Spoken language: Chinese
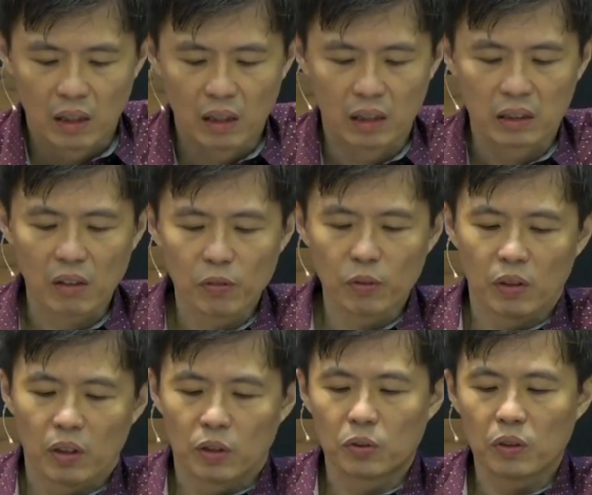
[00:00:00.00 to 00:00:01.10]
呃，丈夫
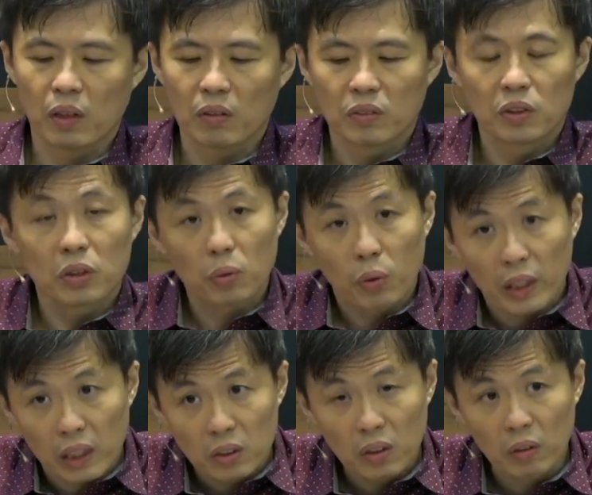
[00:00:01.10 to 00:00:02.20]
需要智慧
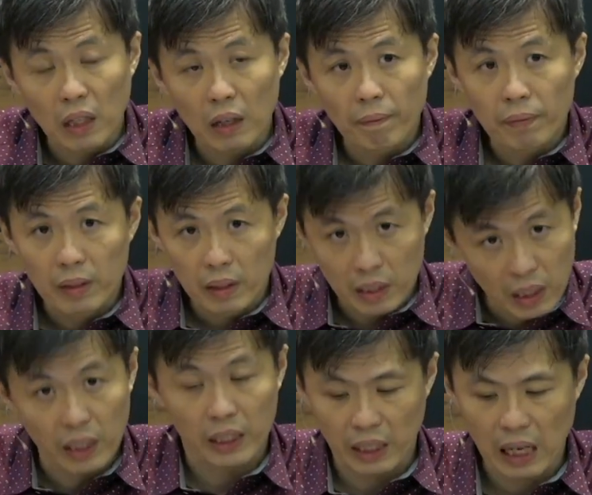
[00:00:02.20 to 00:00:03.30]
的时候呢，你
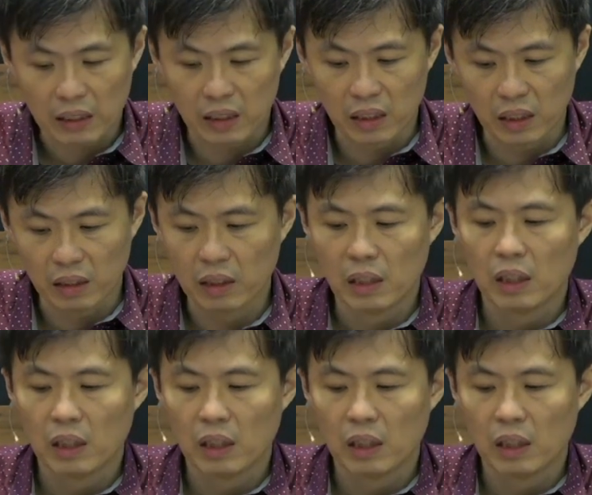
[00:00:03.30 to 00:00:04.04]
可以给他提议；